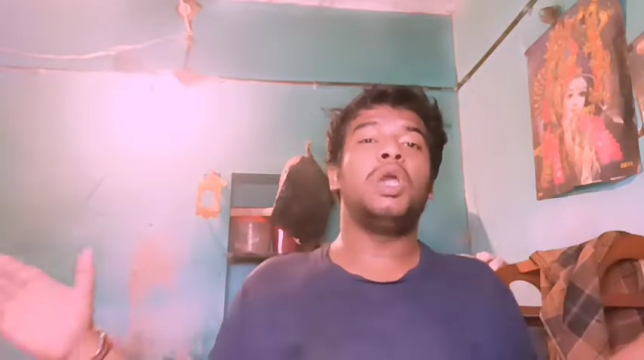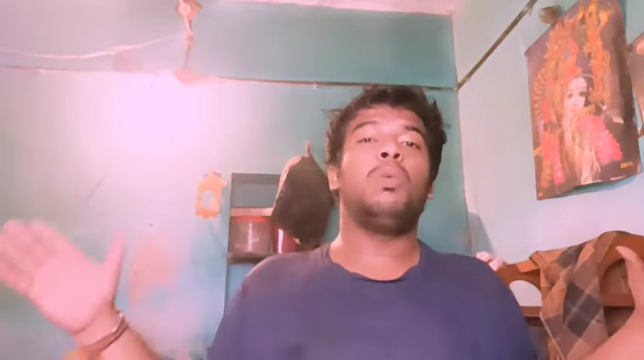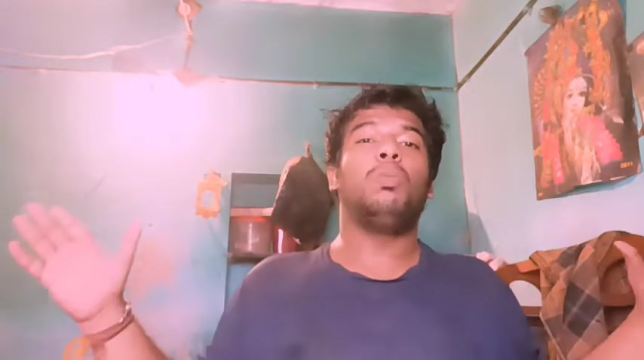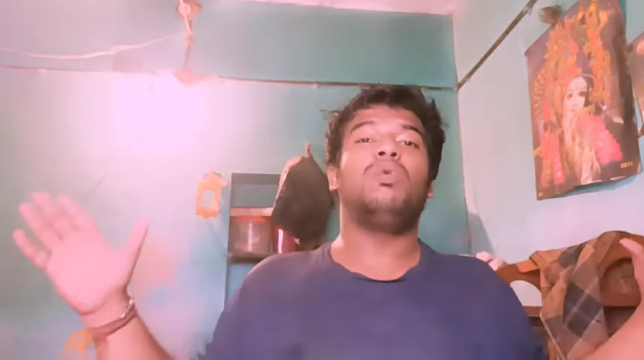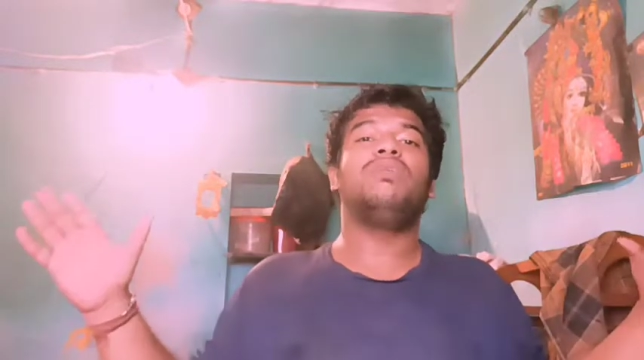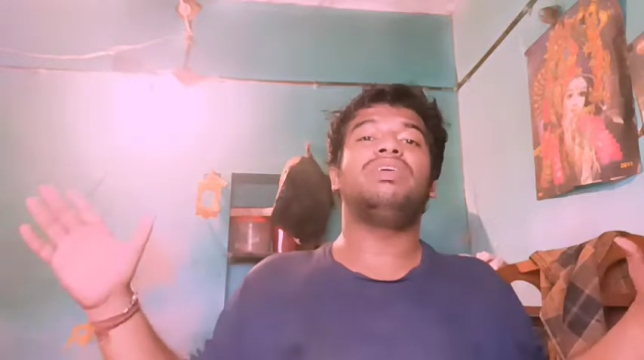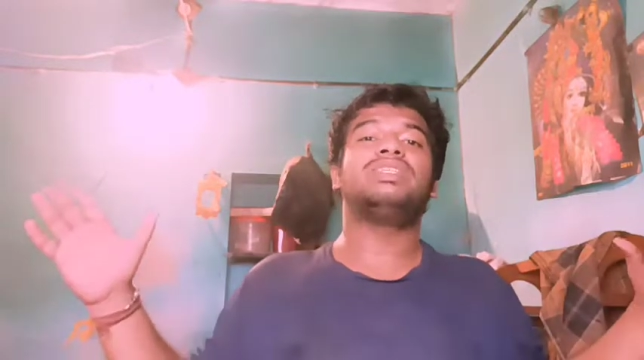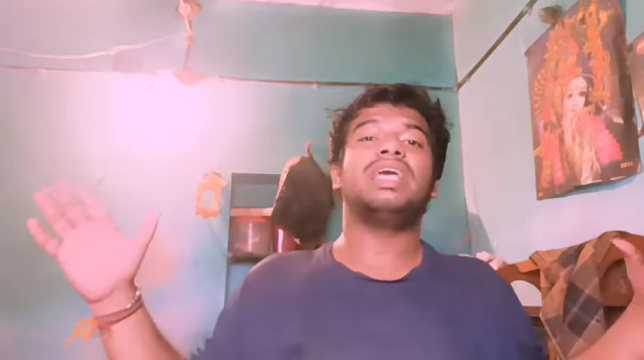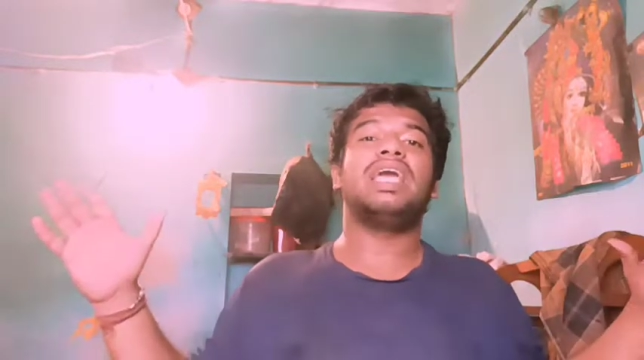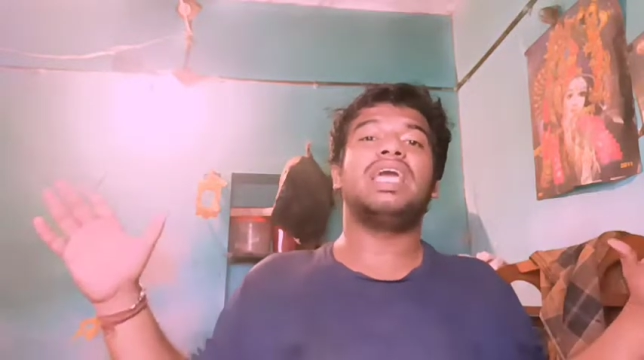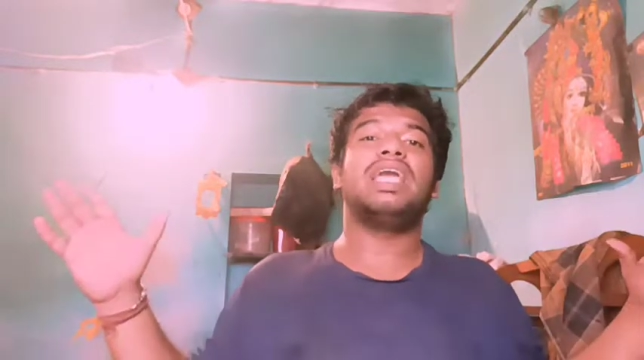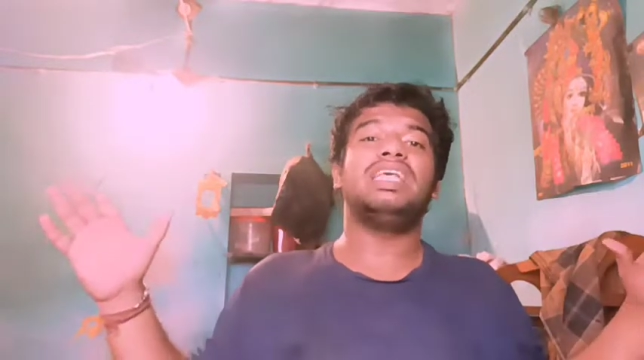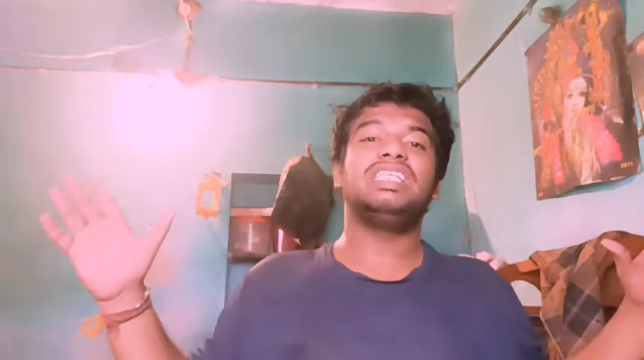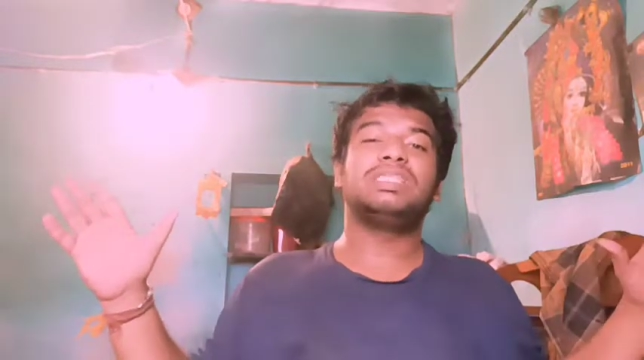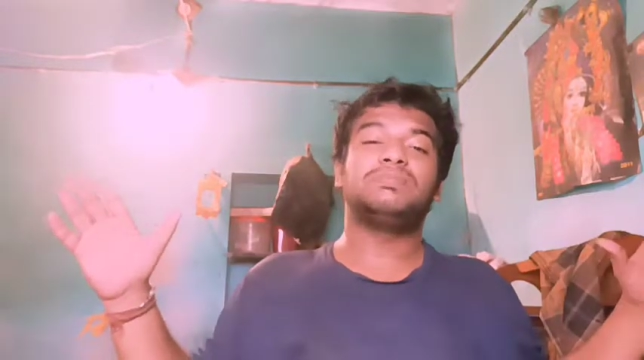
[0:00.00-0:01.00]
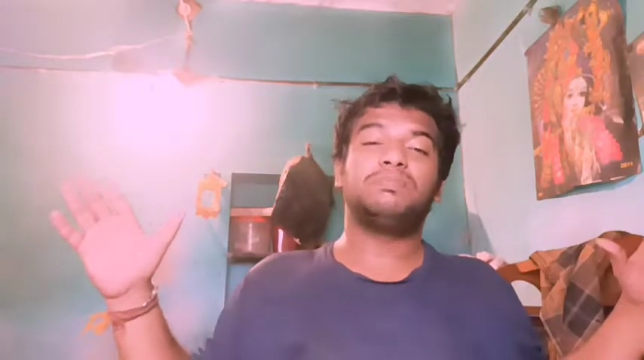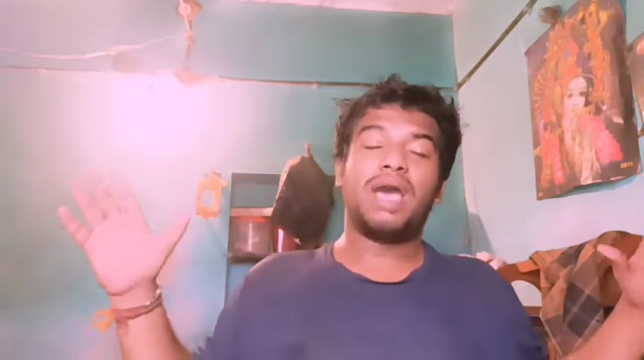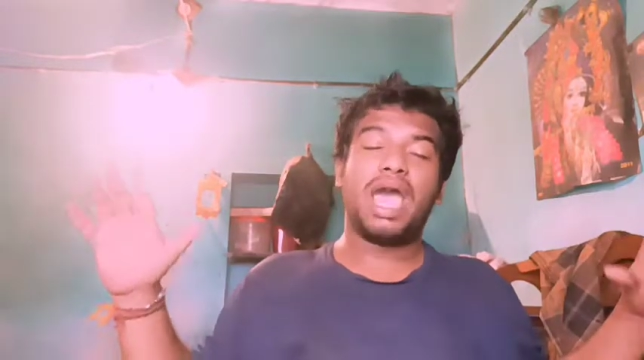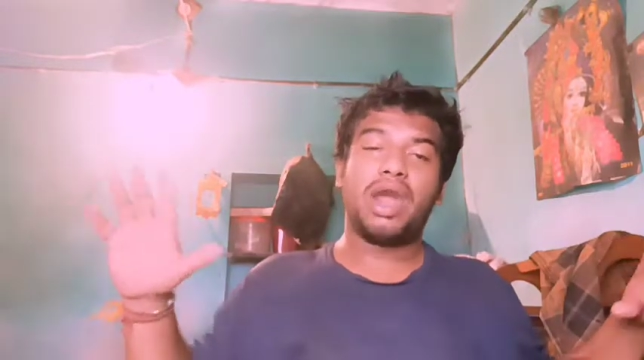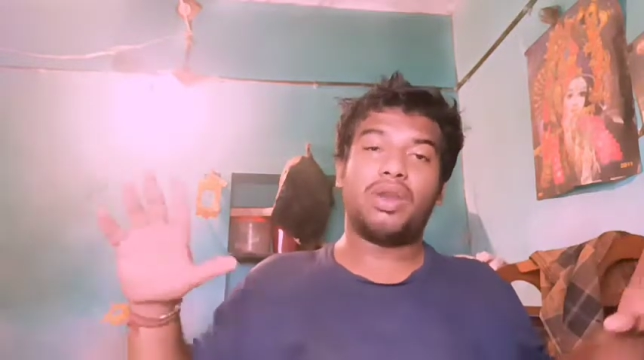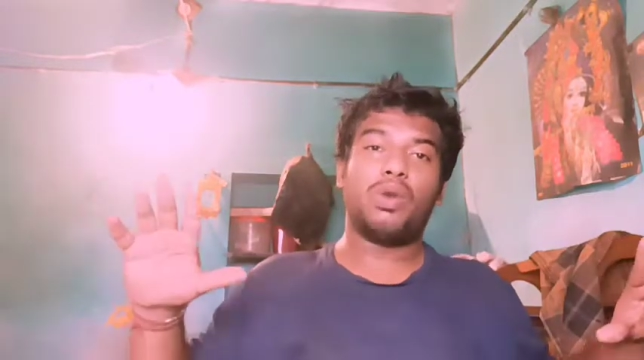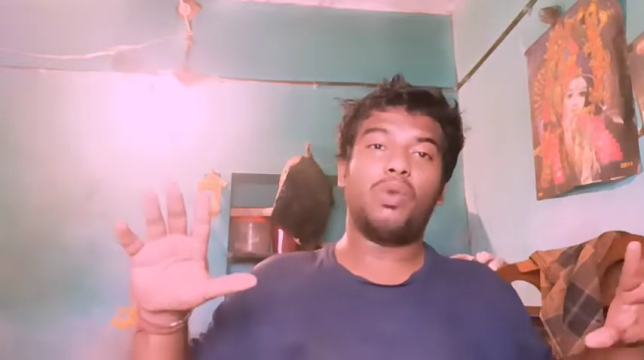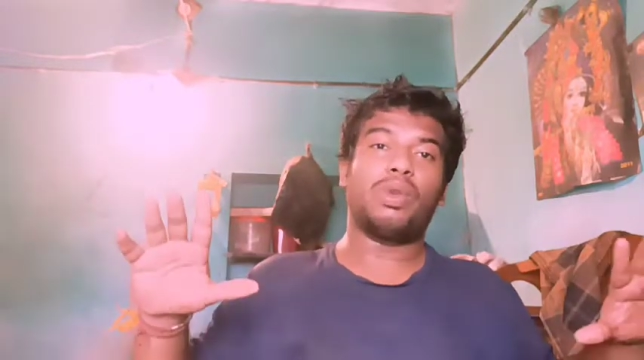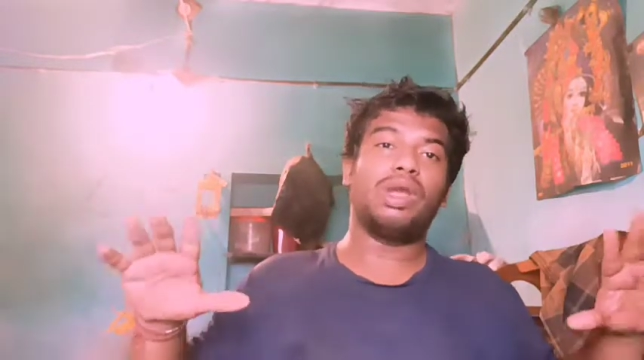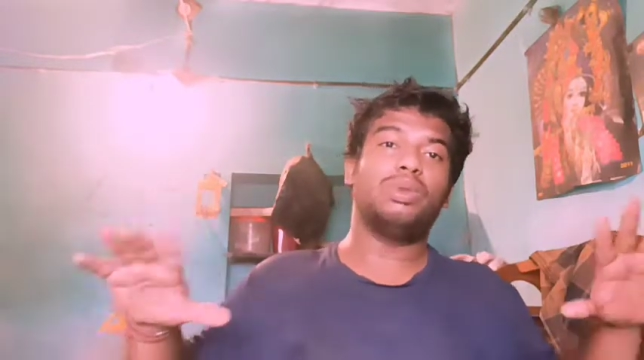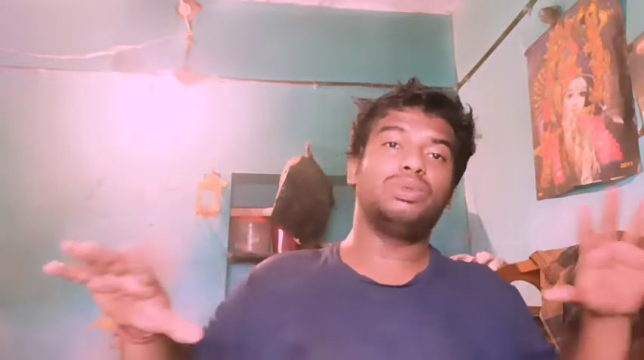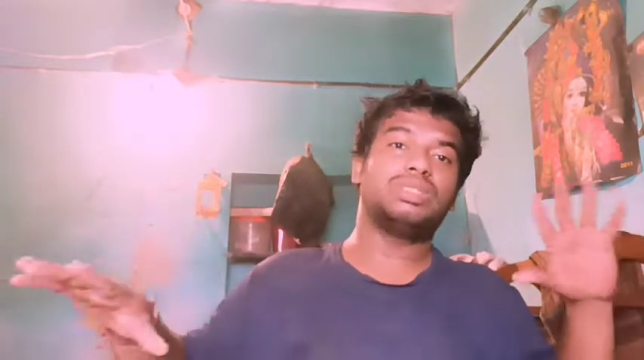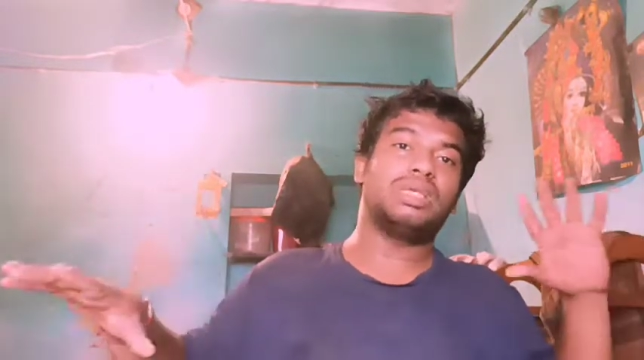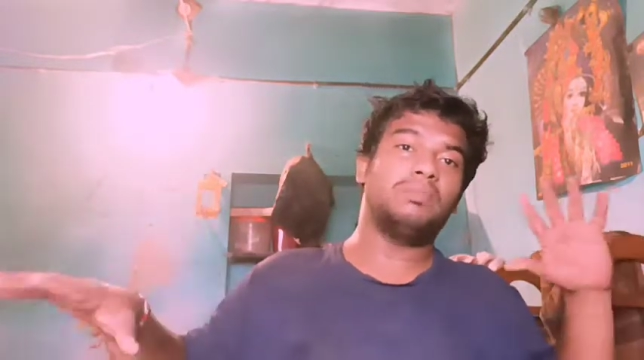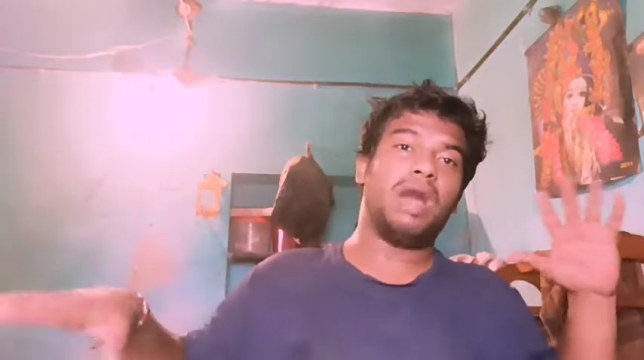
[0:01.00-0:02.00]
मूवी से इंस्पायर होकर
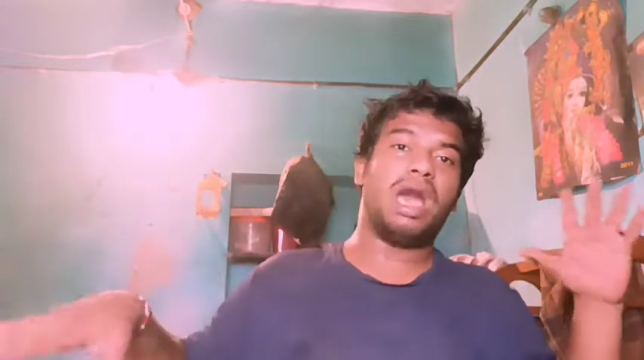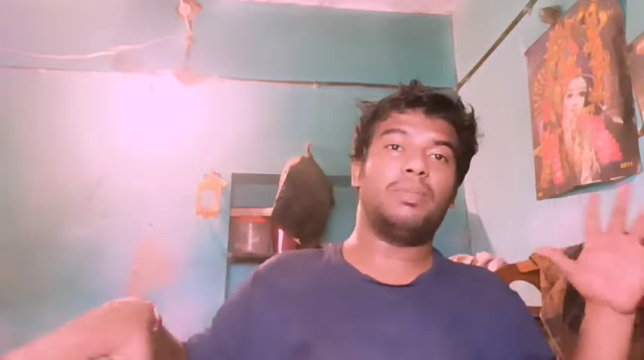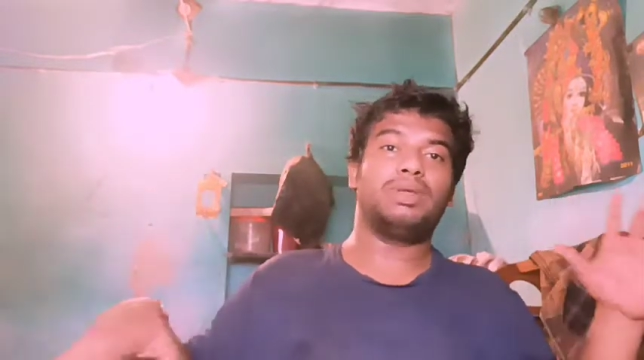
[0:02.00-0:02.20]
उसकी माल